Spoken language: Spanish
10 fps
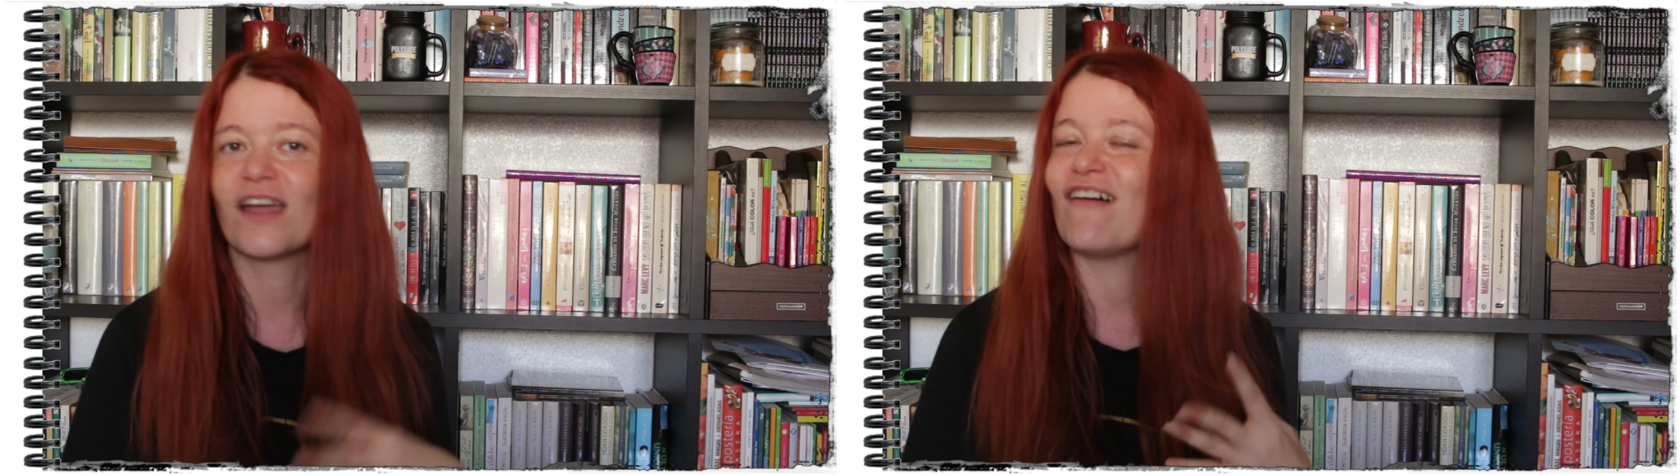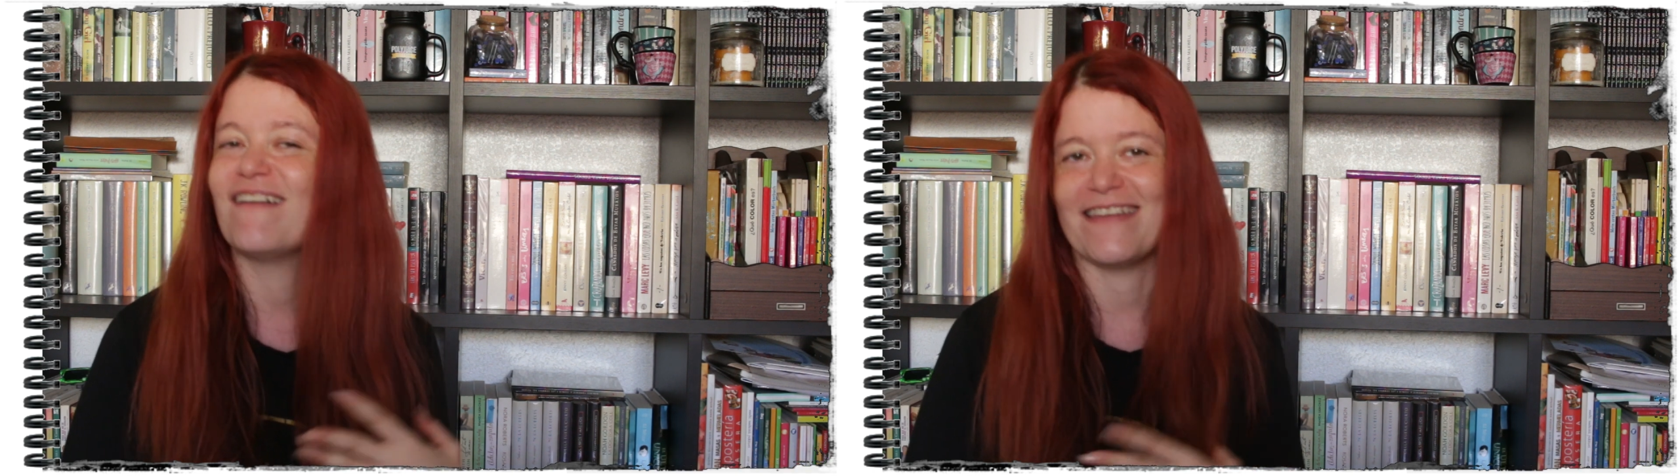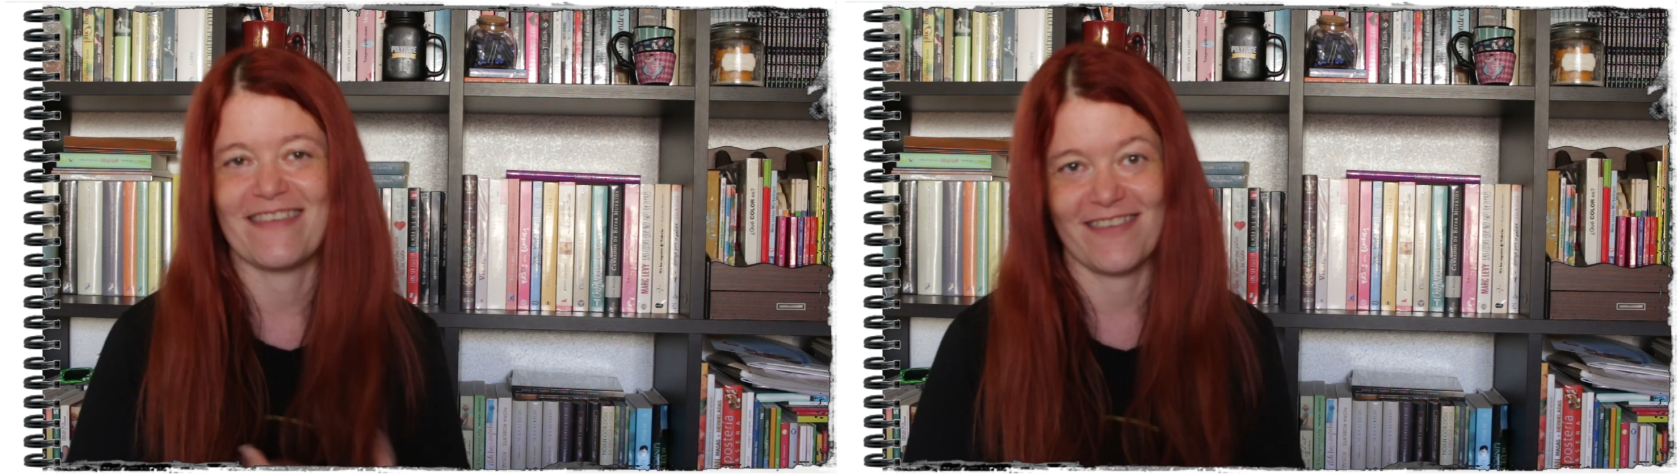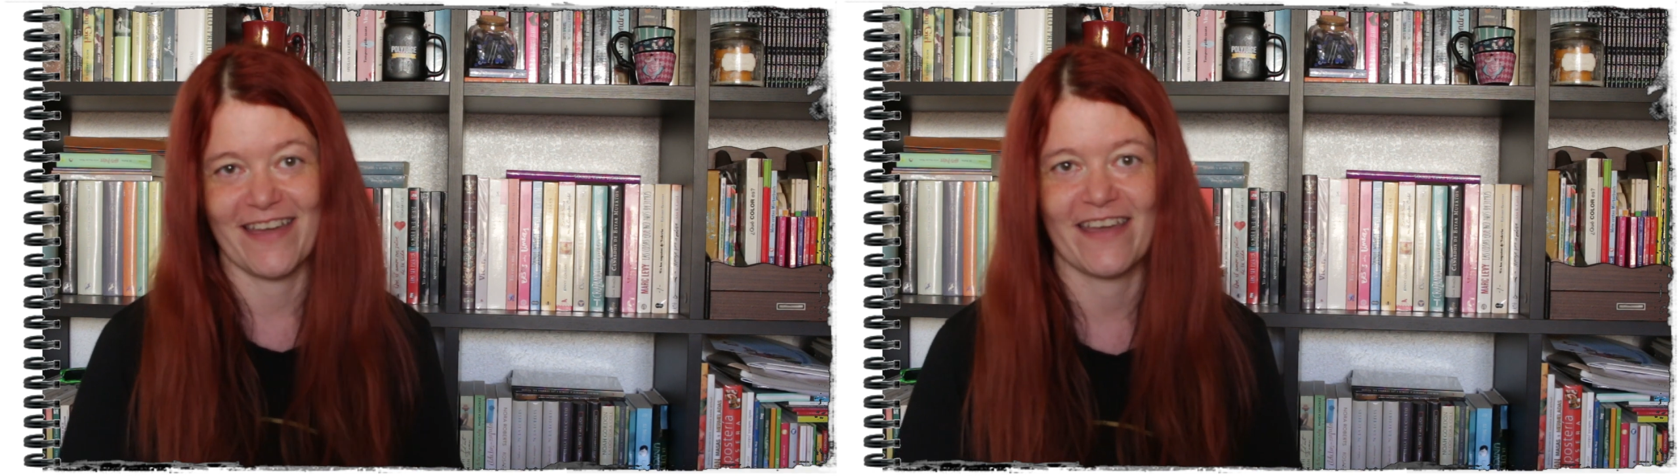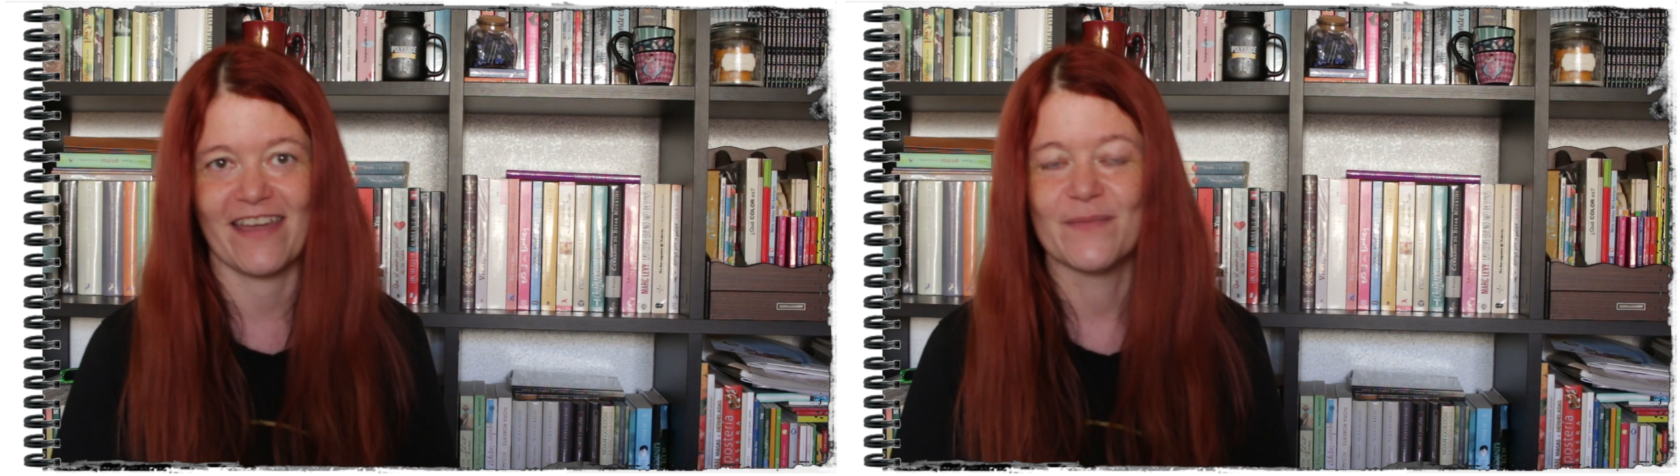que os
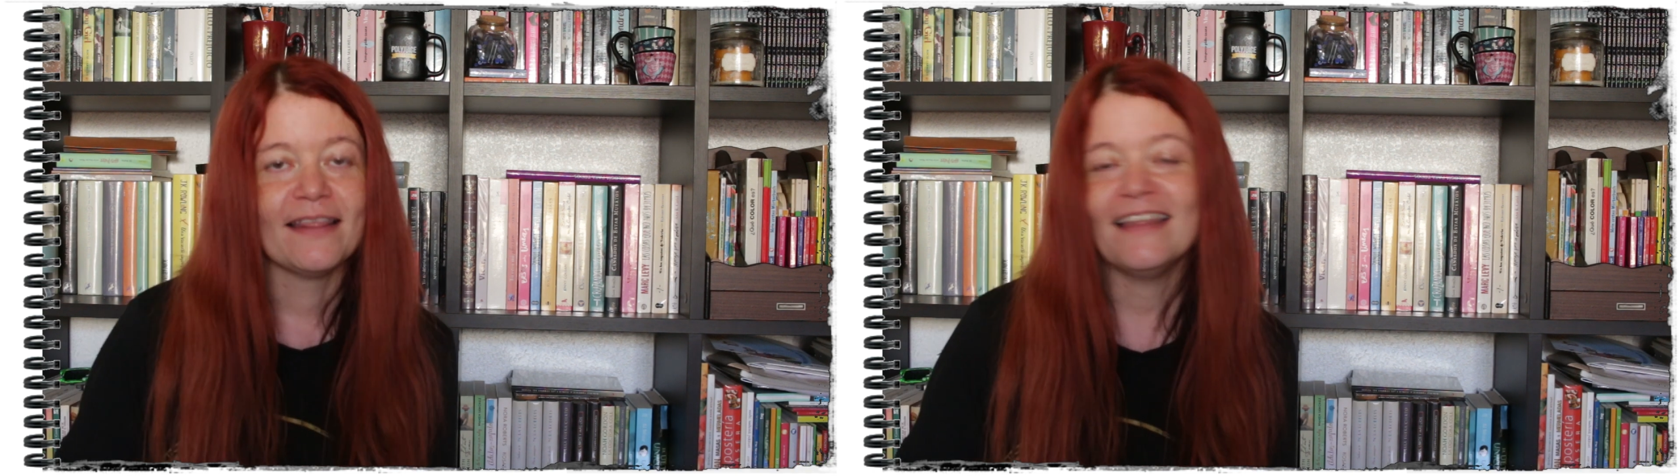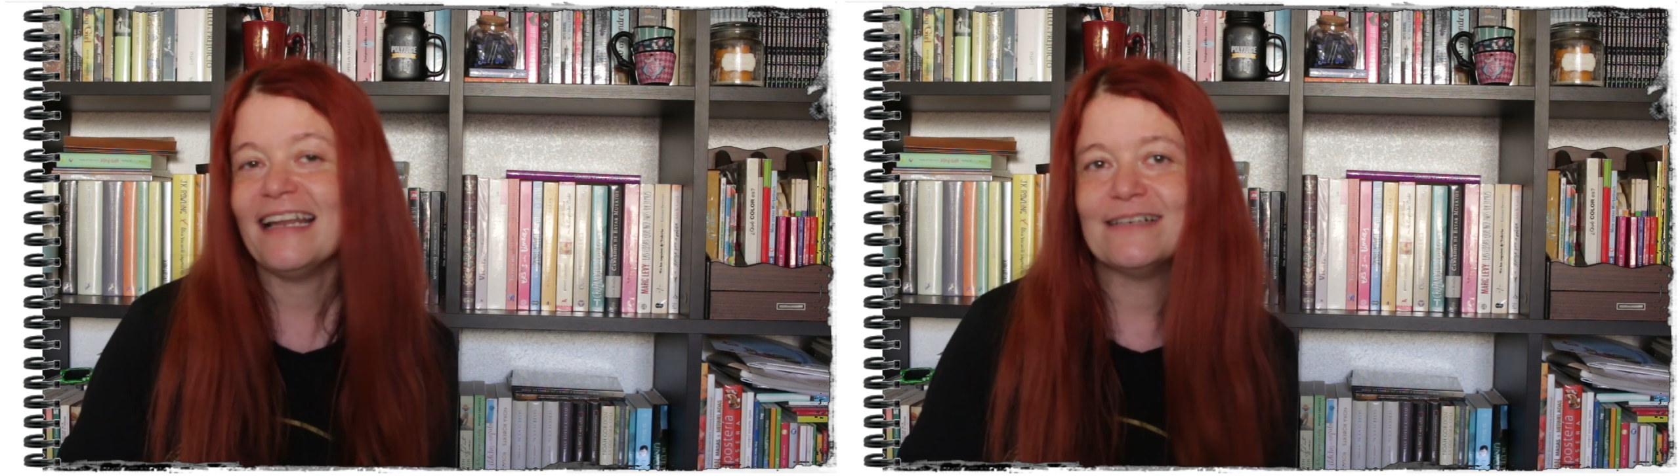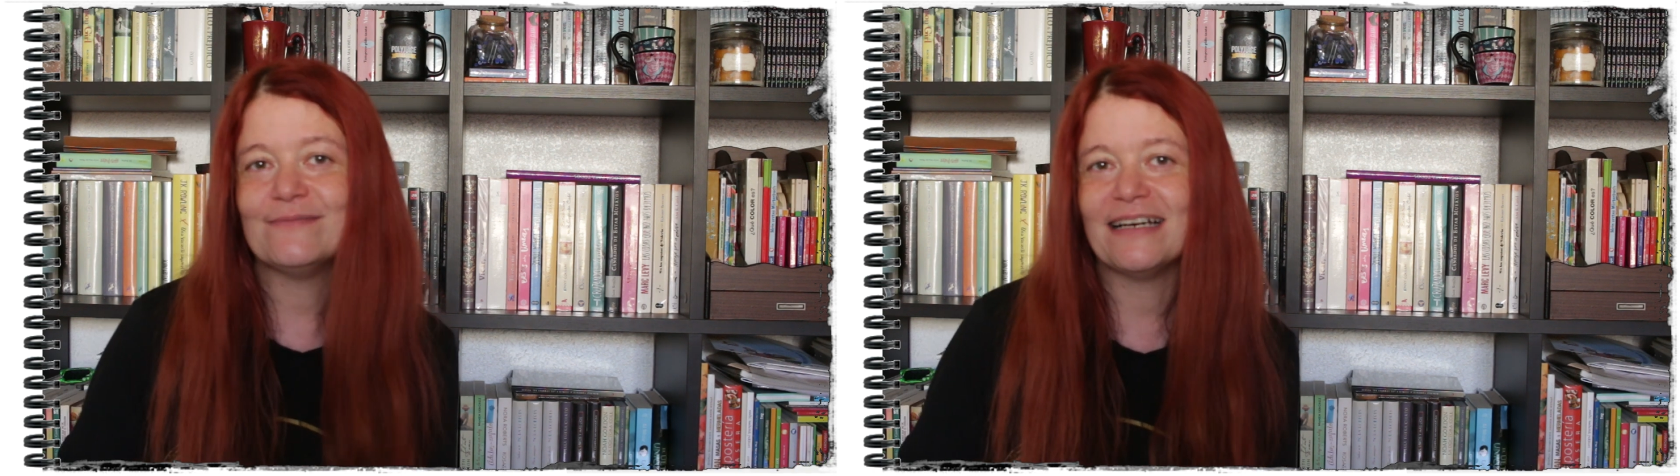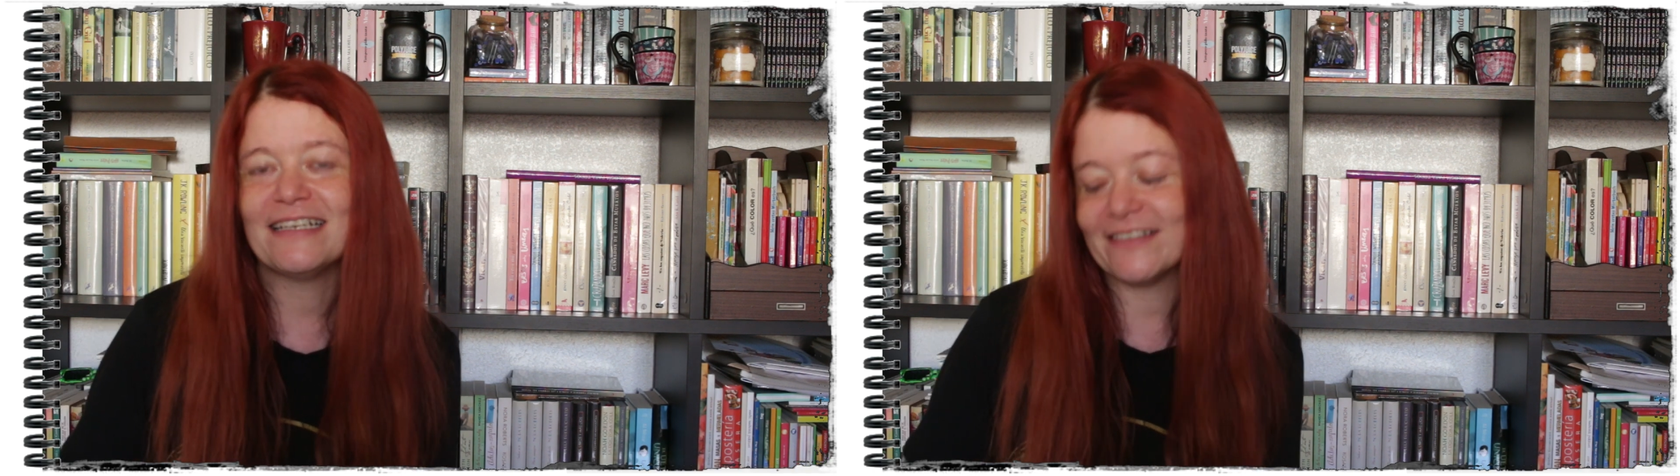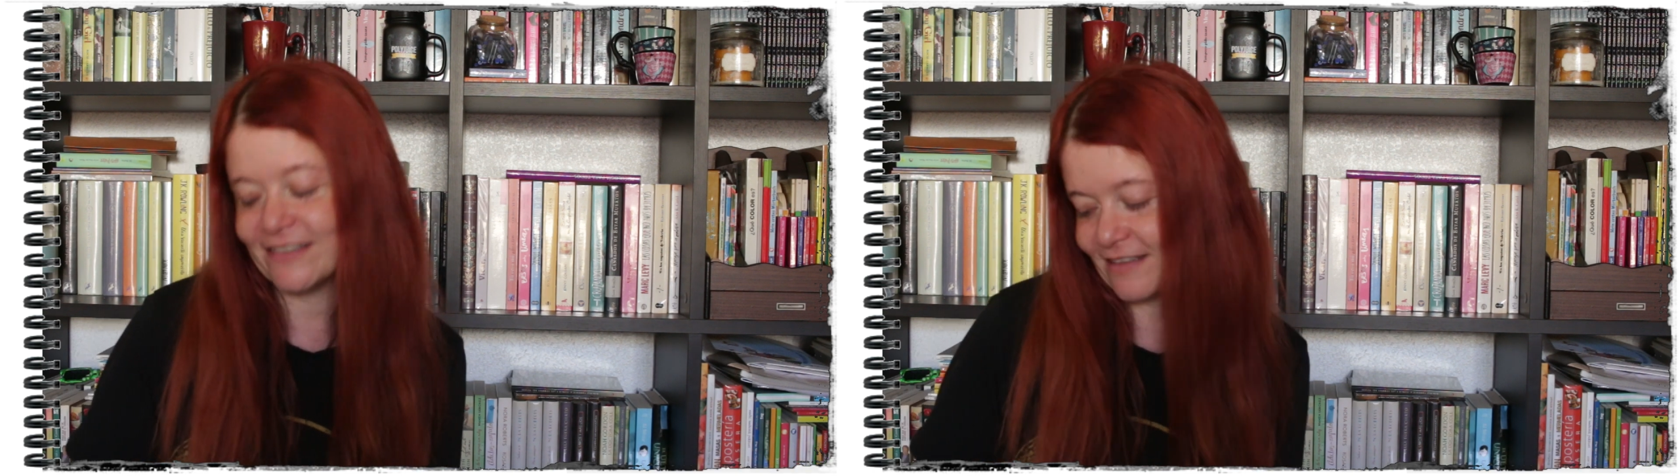iniciaréis. De la
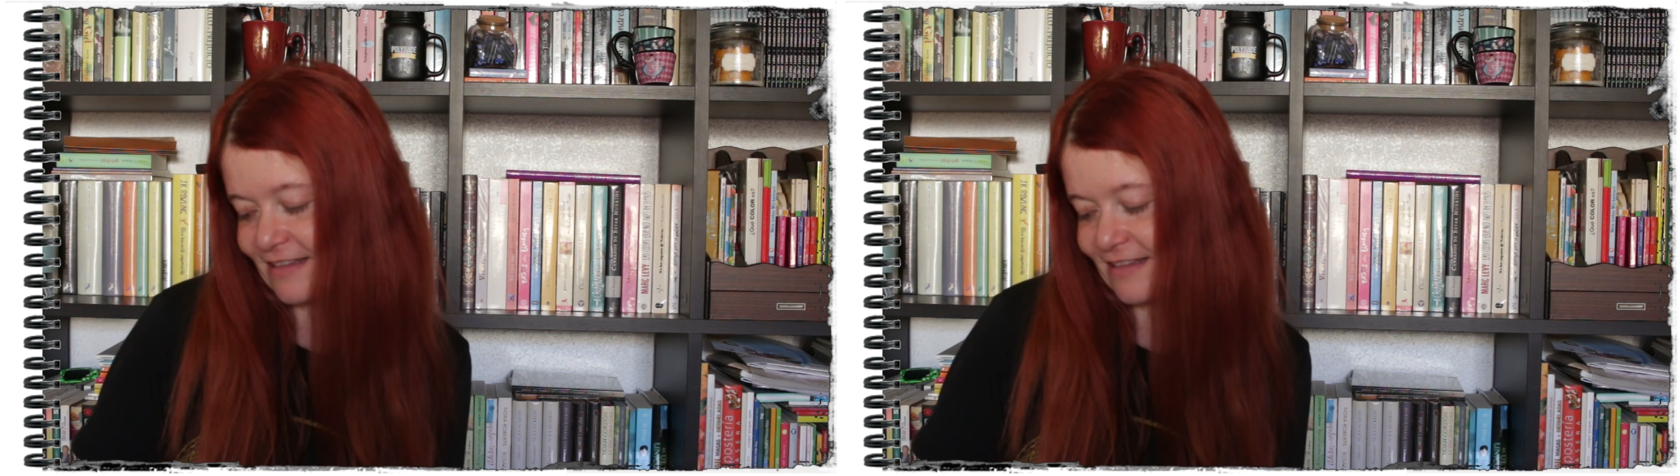mano